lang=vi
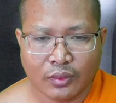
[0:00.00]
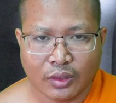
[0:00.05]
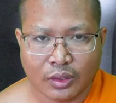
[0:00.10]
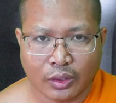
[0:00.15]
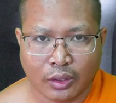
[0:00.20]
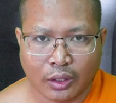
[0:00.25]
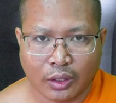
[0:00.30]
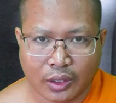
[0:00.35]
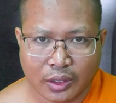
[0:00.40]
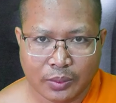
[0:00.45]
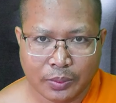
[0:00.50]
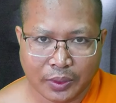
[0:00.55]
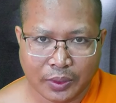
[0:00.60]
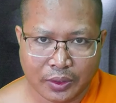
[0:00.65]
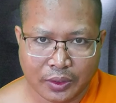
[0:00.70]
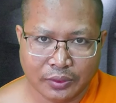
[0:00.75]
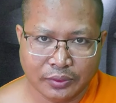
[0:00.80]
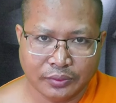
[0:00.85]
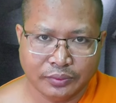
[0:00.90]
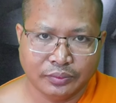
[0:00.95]
toàn hết
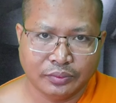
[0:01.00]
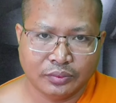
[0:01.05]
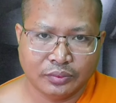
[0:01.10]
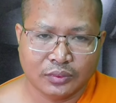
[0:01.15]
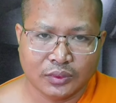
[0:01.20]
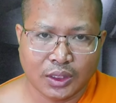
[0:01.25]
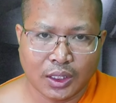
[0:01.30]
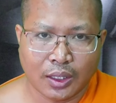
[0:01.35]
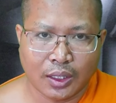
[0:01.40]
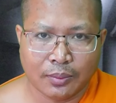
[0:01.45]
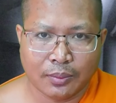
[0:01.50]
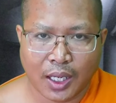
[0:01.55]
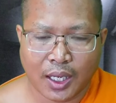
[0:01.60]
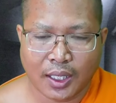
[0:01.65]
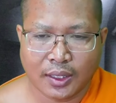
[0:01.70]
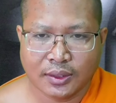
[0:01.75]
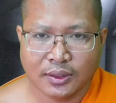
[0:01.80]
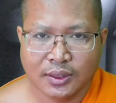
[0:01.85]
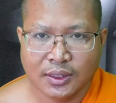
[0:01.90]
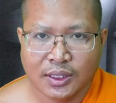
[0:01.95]
bộ là
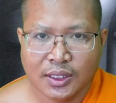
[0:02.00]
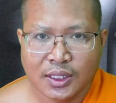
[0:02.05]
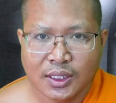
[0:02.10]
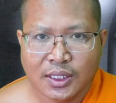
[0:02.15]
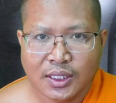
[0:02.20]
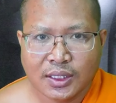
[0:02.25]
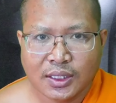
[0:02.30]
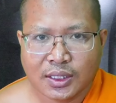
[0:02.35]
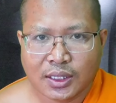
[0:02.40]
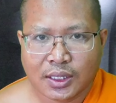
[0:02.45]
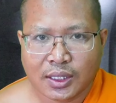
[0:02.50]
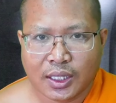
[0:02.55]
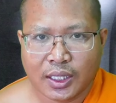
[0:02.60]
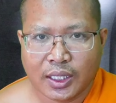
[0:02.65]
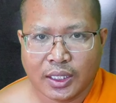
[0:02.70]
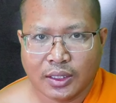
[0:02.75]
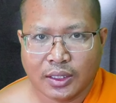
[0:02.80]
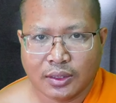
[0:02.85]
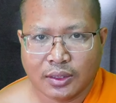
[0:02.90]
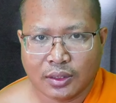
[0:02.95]
bán xì cái
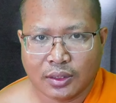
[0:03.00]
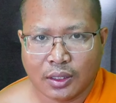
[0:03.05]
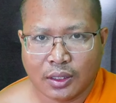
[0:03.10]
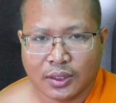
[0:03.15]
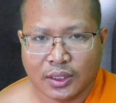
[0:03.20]
đây nâng to